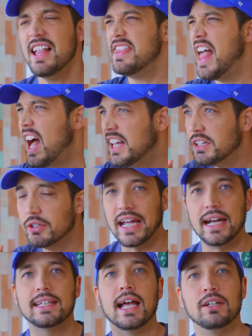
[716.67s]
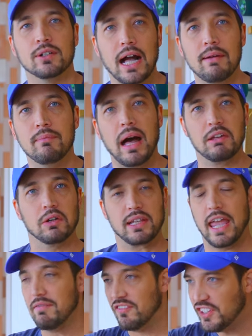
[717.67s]
何をやりたいのか、まあよく
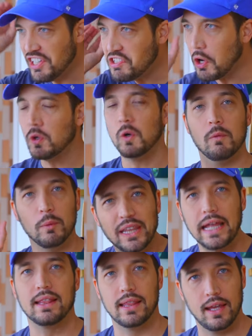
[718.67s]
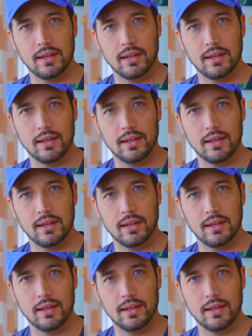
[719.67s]
ね、ビジョンを持て、